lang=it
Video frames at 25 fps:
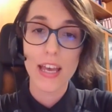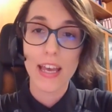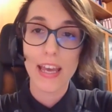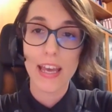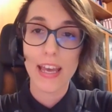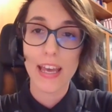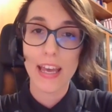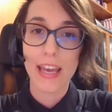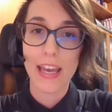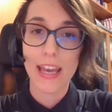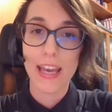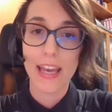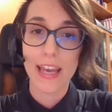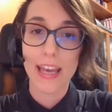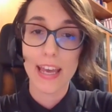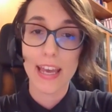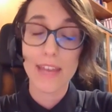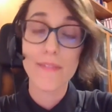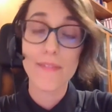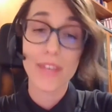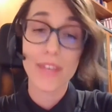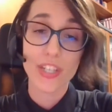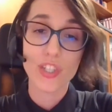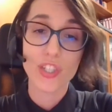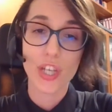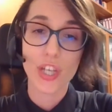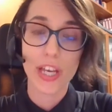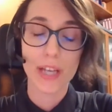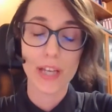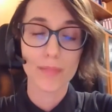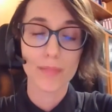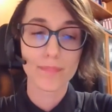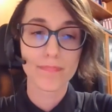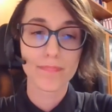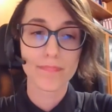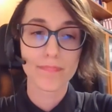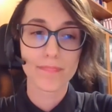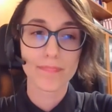E, e invece
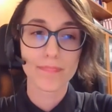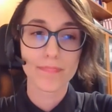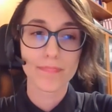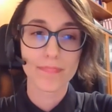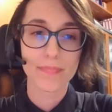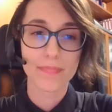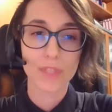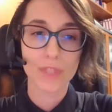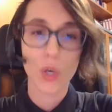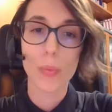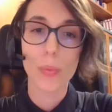mh, mm,